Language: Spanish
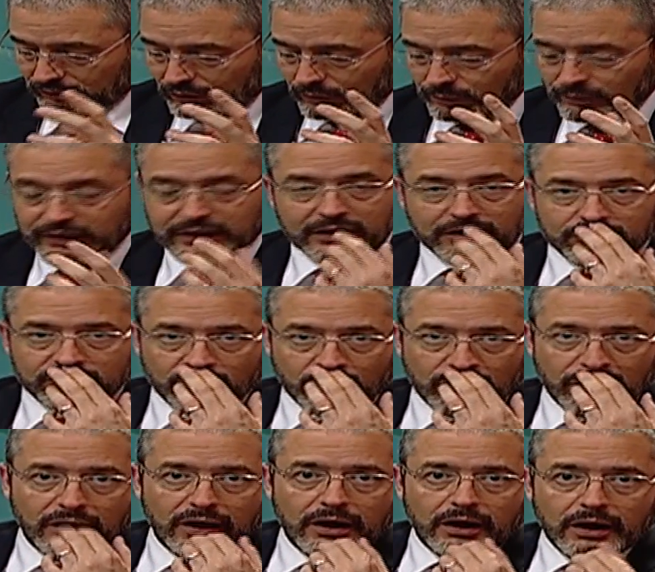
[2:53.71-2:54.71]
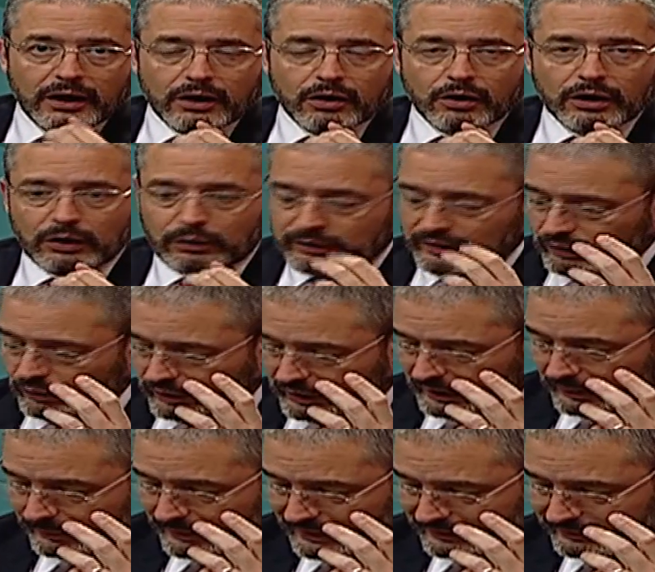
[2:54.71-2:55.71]
de comunicación con Eugenio
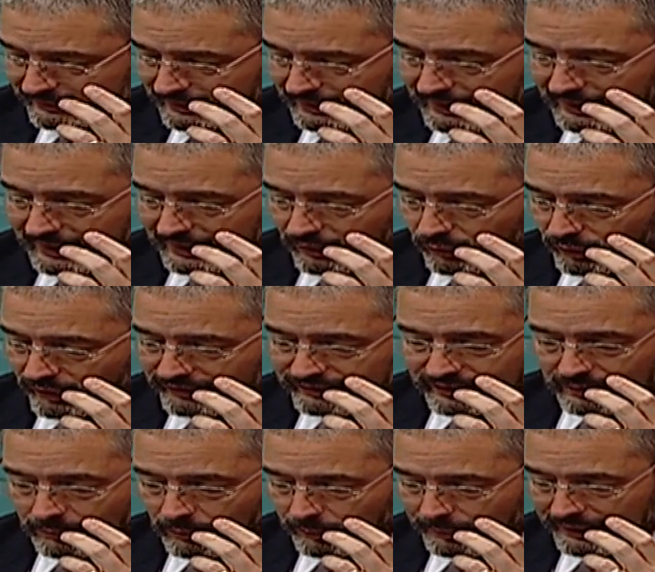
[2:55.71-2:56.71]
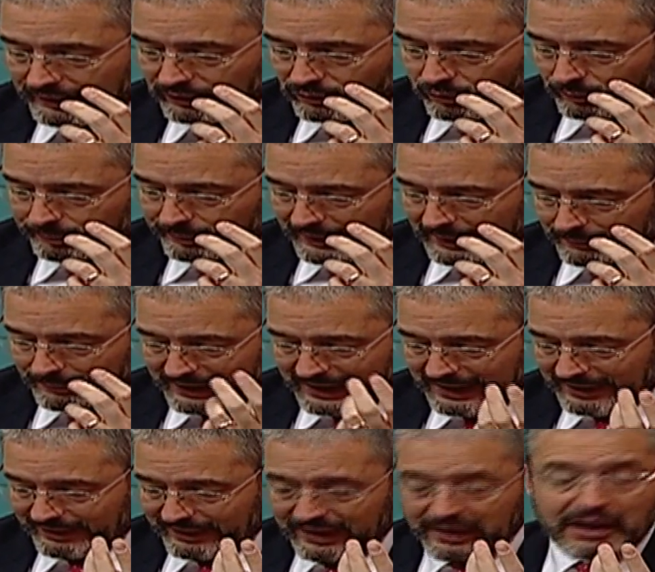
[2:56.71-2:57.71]
Rivas. Eh, no es el momento para
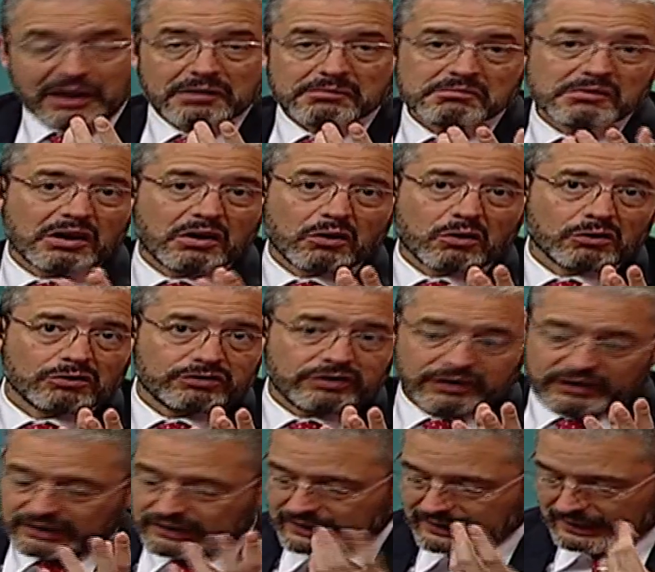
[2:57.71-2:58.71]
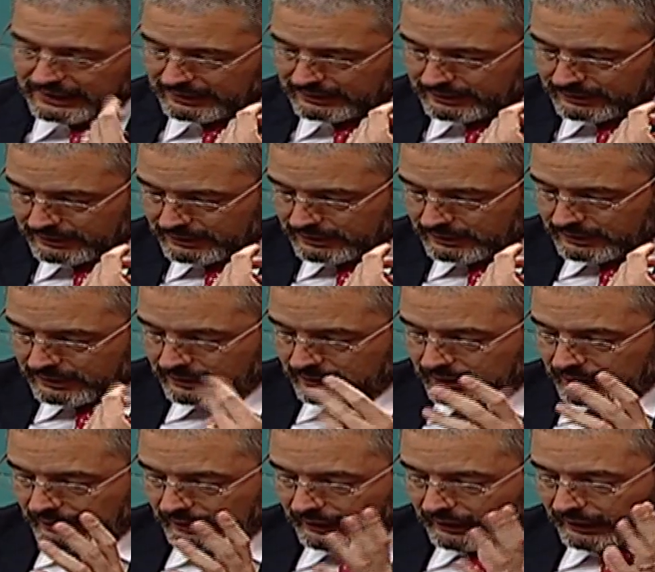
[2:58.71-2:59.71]
hablar de él, él lo considera
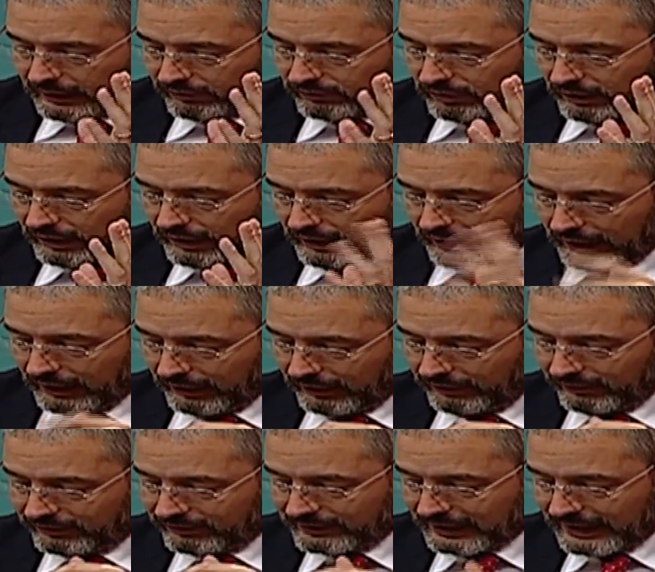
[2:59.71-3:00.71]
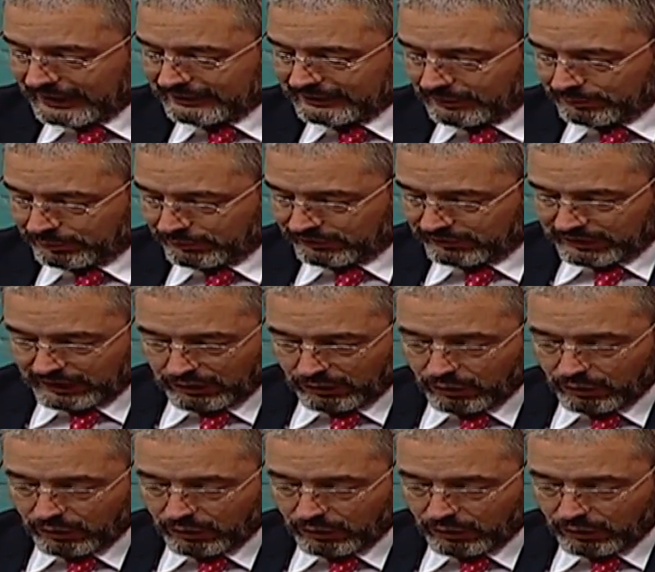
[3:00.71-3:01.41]
eh, en este instante pues que